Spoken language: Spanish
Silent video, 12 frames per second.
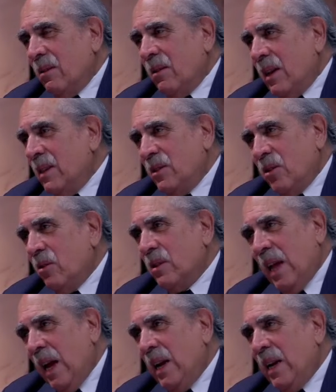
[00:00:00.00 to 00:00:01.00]

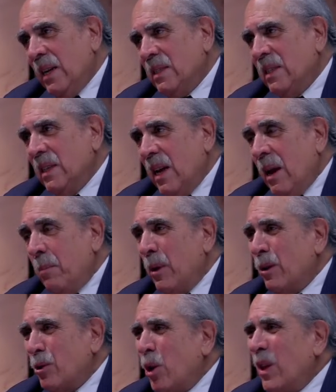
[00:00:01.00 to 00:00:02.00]
Adicionales,
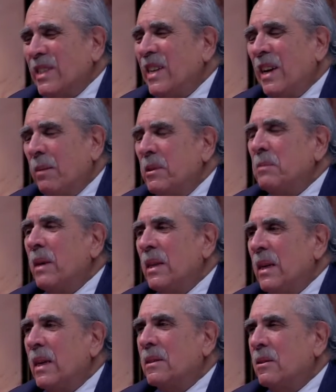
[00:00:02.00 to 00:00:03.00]
pero todas en la misma
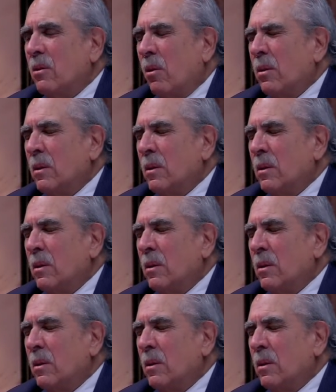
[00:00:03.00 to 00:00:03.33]
dirección.